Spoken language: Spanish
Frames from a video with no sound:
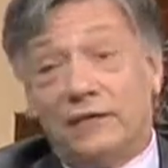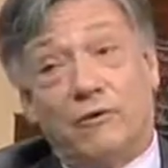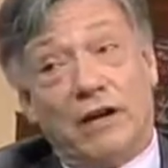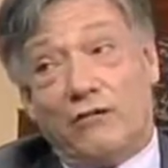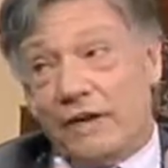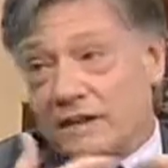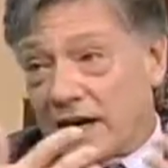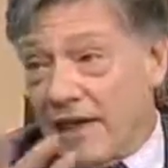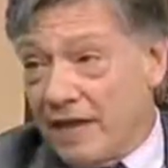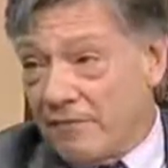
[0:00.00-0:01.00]
o en la oferta
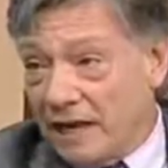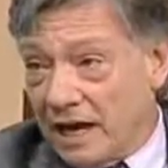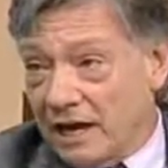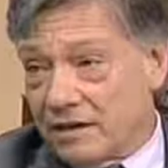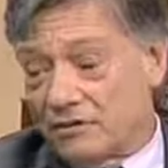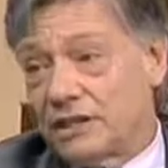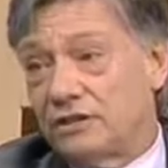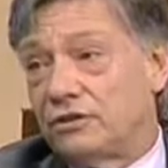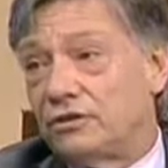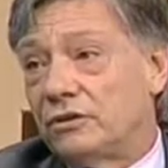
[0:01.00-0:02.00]
académica, ¿no es
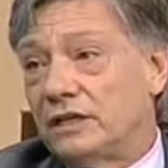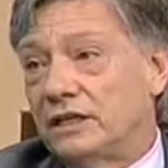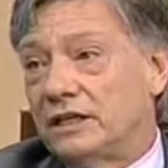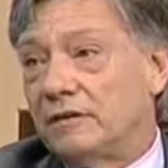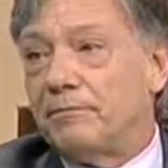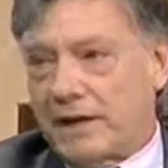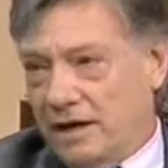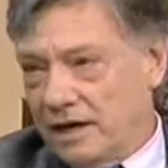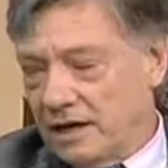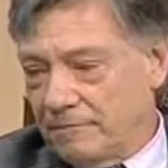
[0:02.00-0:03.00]
cierto?, eh,
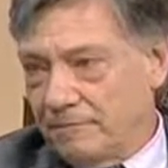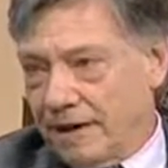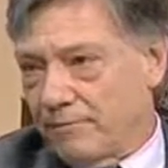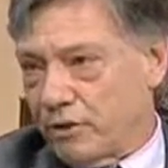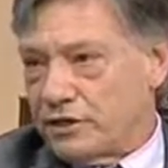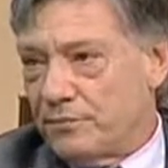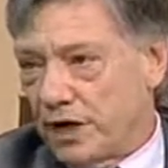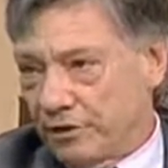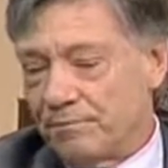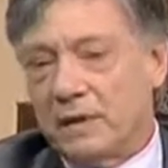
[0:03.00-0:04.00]
para, el próximo año. Y